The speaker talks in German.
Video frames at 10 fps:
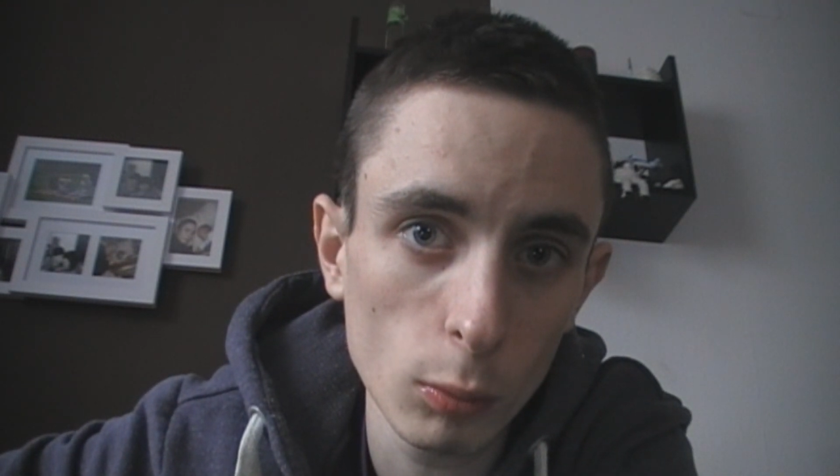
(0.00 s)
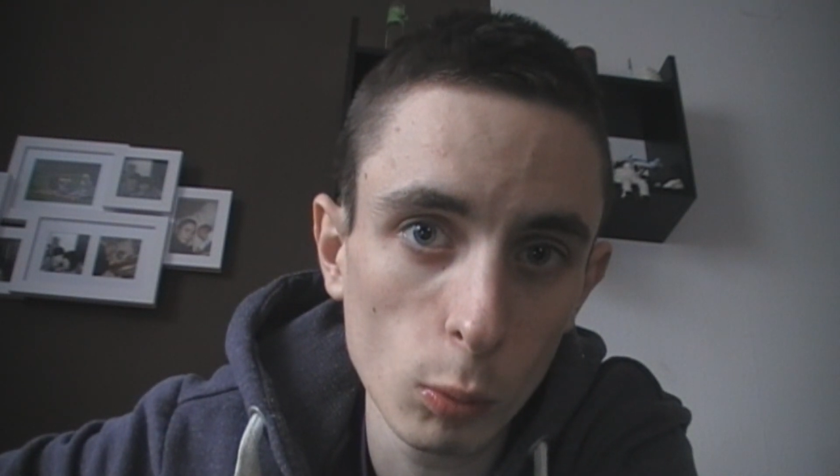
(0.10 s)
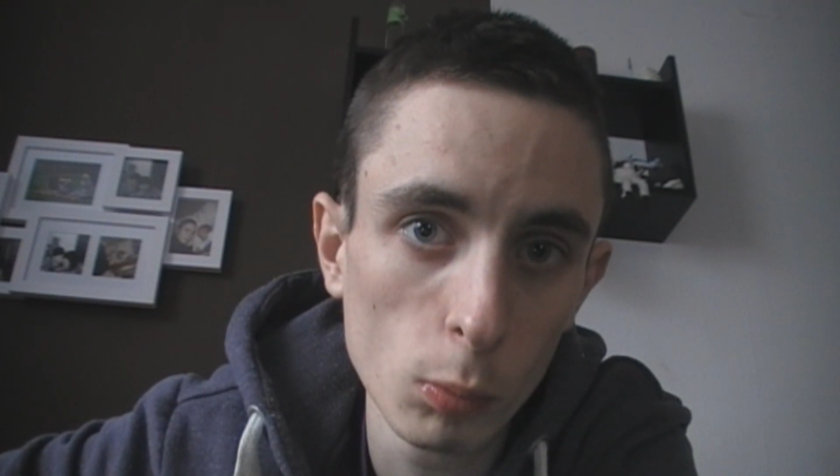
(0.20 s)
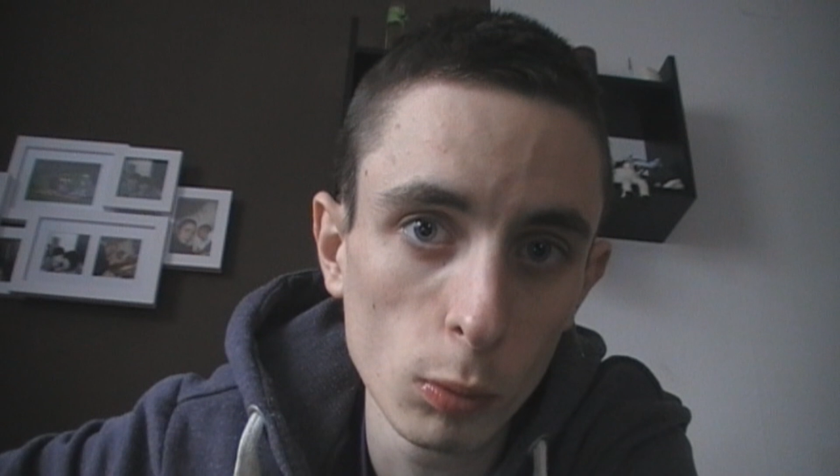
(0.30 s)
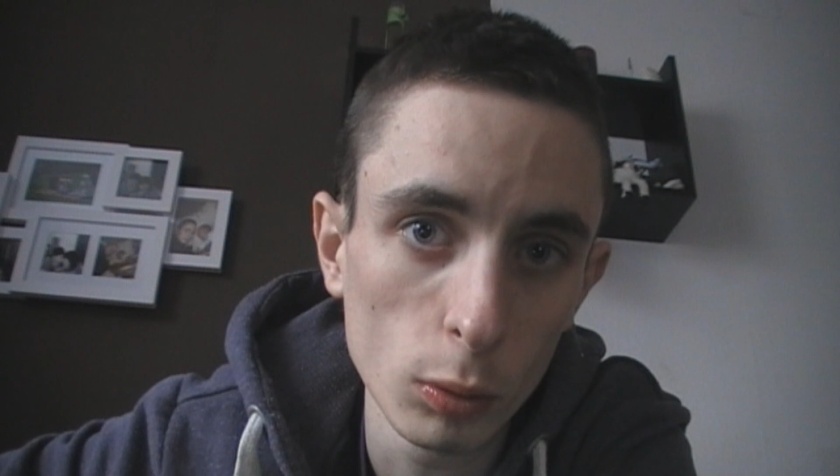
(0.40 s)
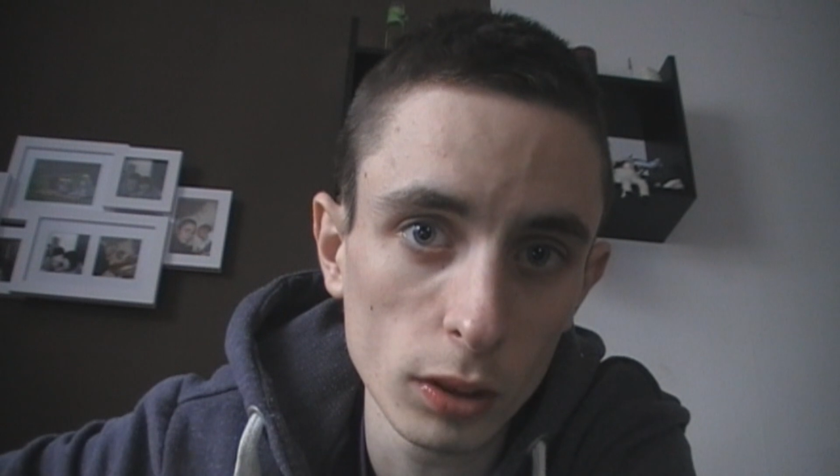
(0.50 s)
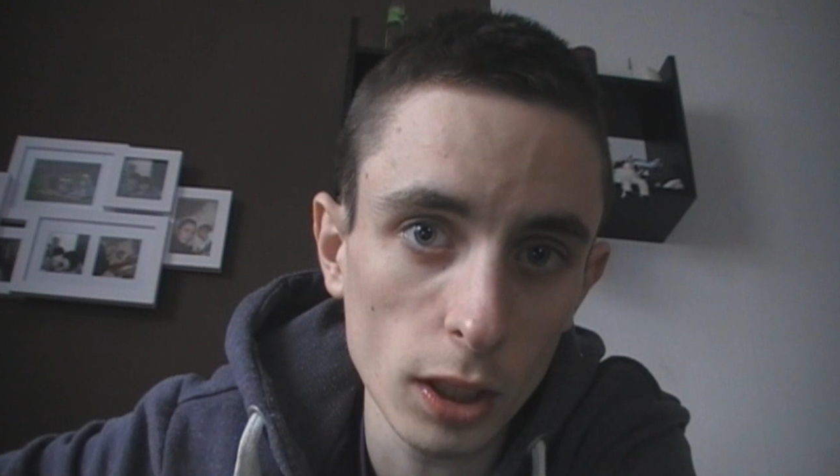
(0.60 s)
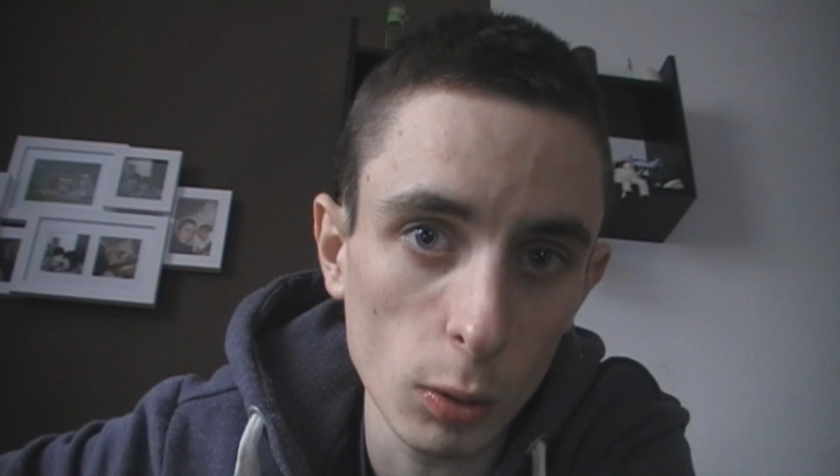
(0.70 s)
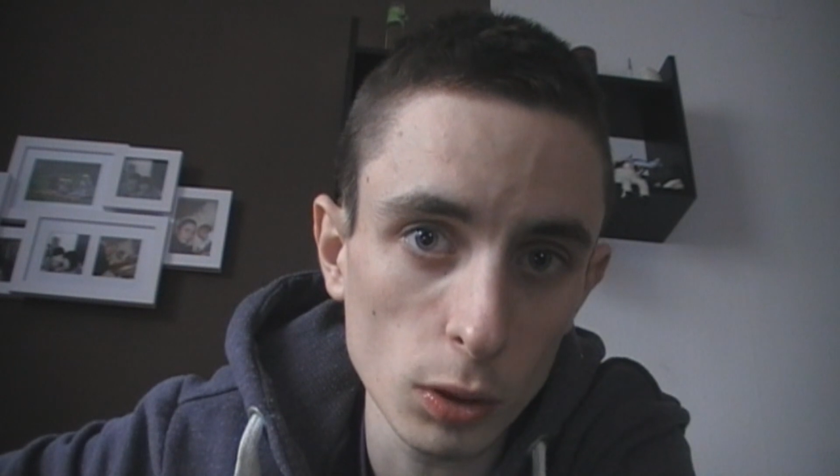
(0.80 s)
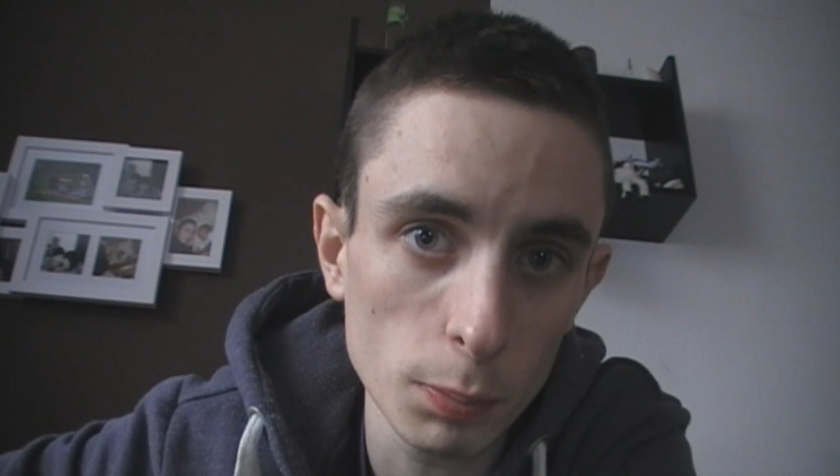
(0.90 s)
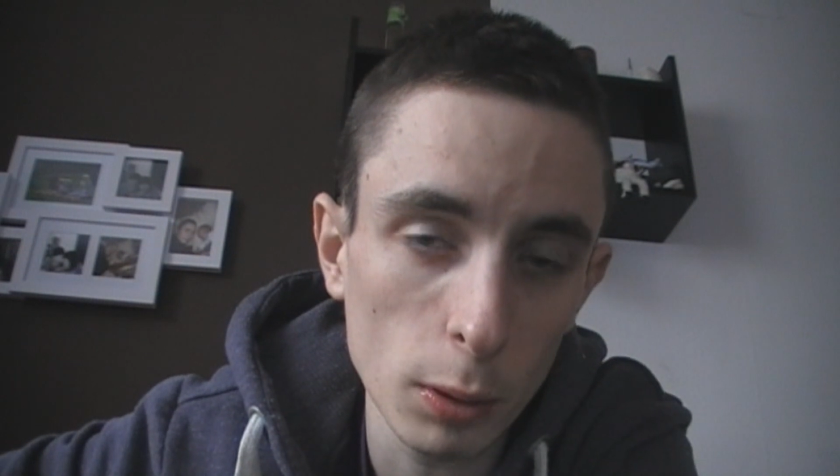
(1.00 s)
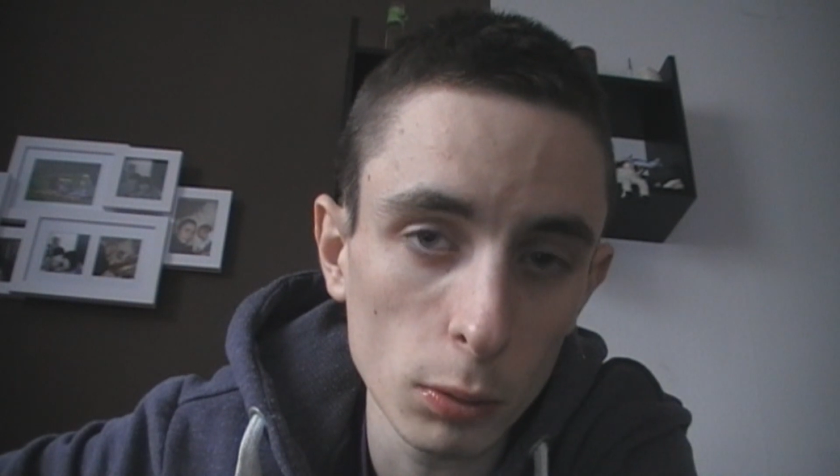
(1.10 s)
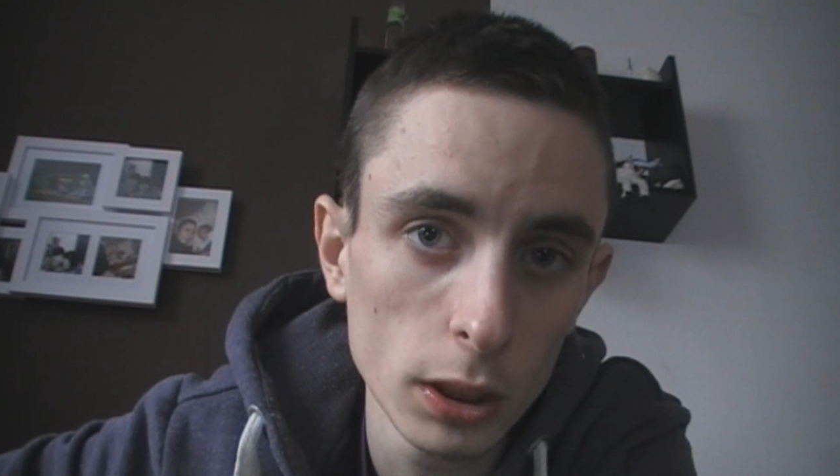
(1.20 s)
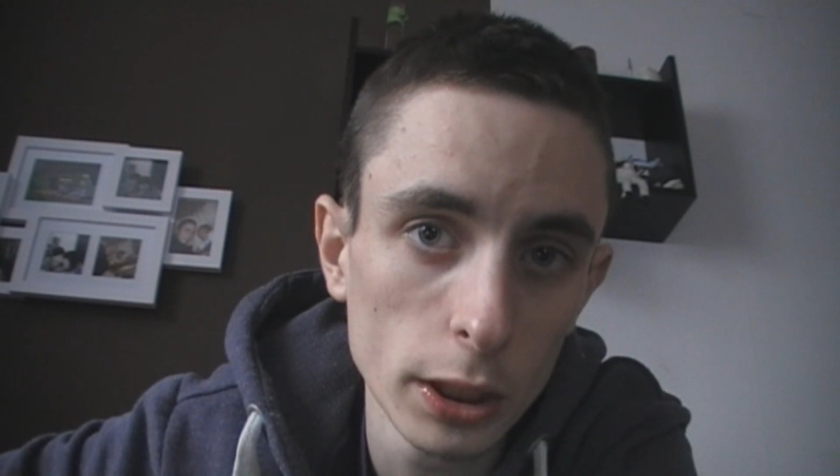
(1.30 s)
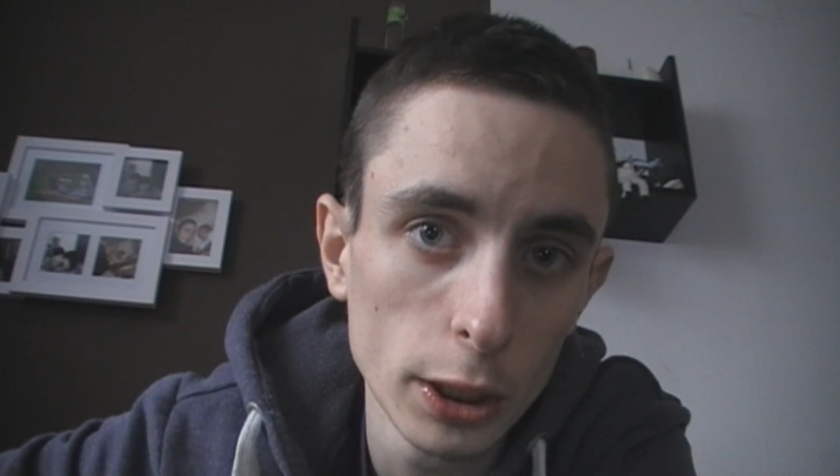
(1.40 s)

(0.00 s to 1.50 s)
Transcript: Um- und Ausbau